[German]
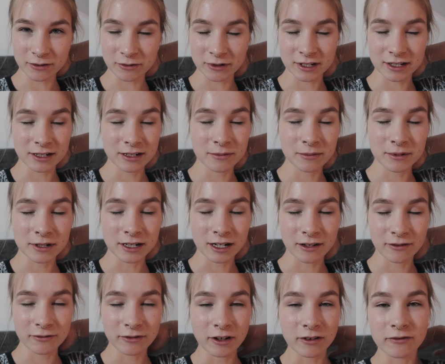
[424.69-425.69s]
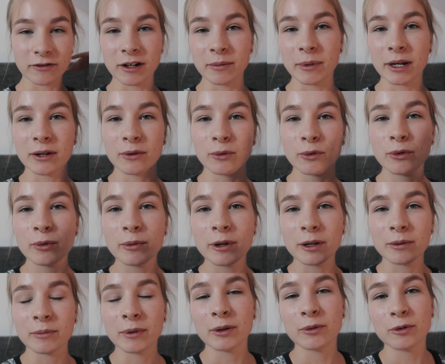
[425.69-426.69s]
Und ich liebe die einfach, weil meine Oma
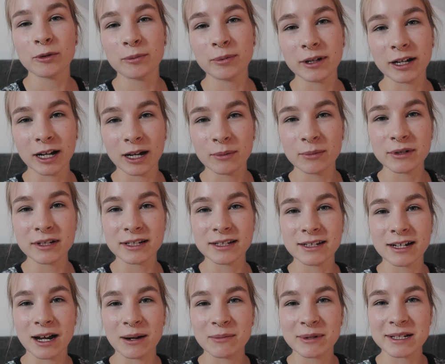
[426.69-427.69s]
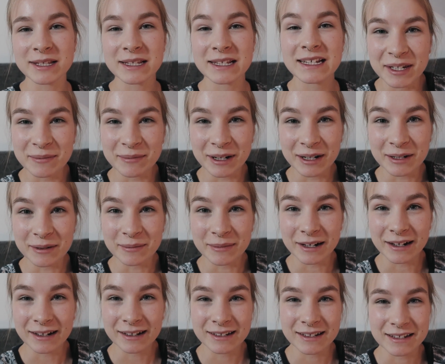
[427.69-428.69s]
und mein Opa haben mir die damals immer
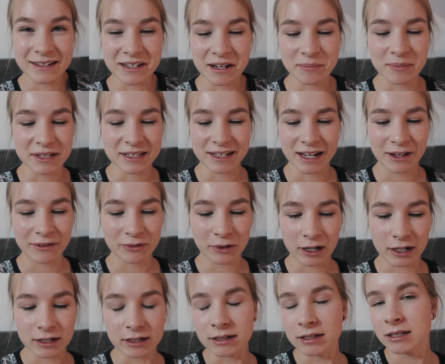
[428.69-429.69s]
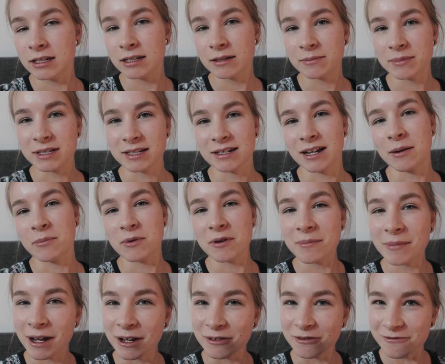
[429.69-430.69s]
gemacht. Ich habe das einfach geliebt. Es gab
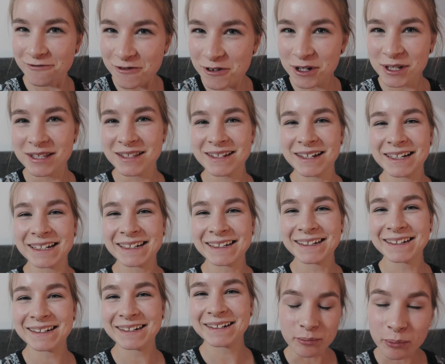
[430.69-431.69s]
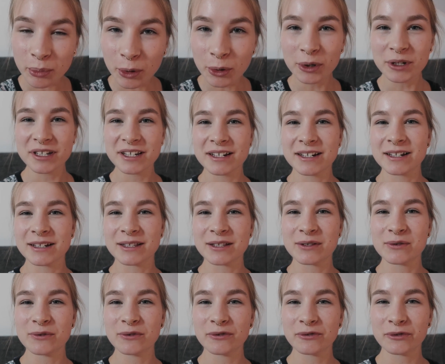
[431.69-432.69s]
immer eine Wurst da drin, ein Brötchen
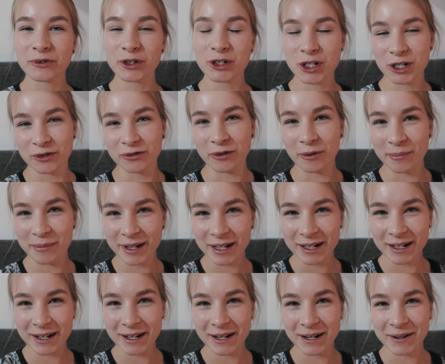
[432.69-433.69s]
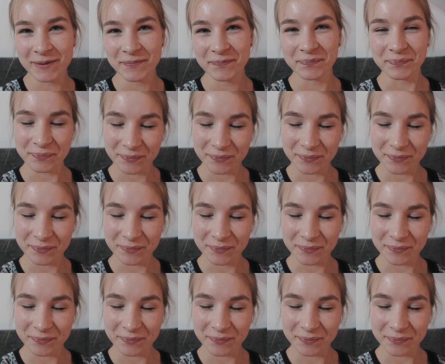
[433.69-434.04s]
dazu, ein frisches vom Bäcker.